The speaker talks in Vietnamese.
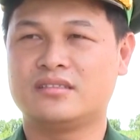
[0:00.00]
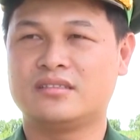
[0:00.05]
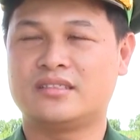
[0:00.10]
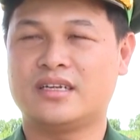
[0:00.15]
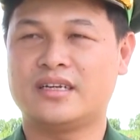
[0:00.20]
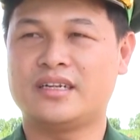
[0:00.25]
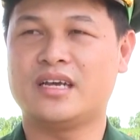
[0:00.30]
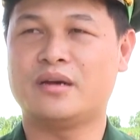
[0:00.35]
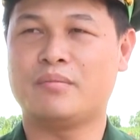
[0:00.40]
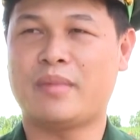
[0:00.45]

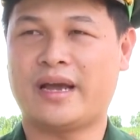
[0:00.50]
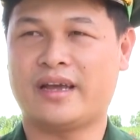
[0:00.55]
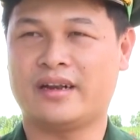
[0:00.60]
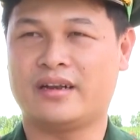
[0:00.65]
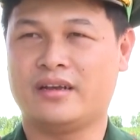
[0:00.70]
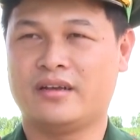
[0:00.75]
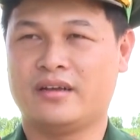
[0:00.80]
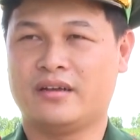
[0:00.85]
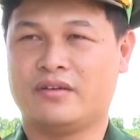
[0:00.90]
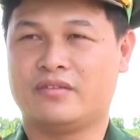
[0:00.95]
trên địa
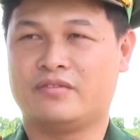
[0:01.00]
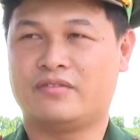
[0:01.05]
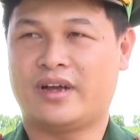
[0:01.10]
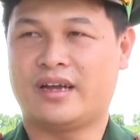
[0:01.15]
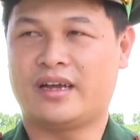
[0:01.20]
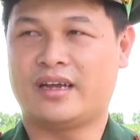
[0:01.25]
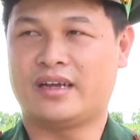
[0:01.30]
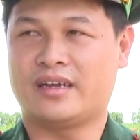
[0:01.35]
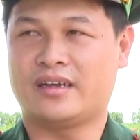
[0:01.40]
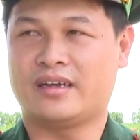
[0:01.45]
bàn
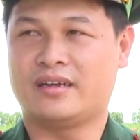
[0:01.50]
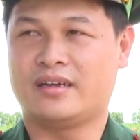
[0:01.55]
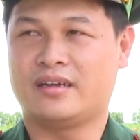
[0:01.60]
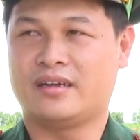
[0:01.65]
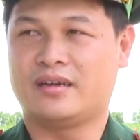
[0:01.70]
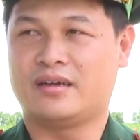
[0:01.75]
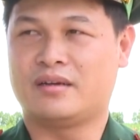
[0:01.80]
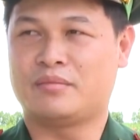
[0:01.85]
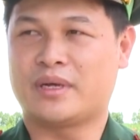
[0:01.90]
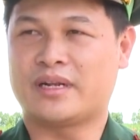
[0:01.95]
và
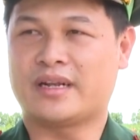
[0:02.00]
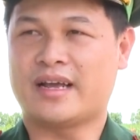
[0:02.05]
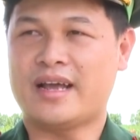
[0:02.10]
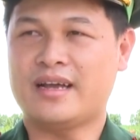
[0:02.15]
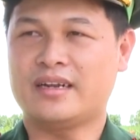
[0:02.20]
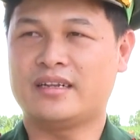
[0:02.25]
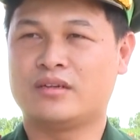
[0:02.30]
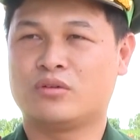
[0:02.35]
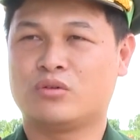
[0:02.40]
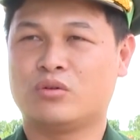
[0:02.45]
mặt khác thì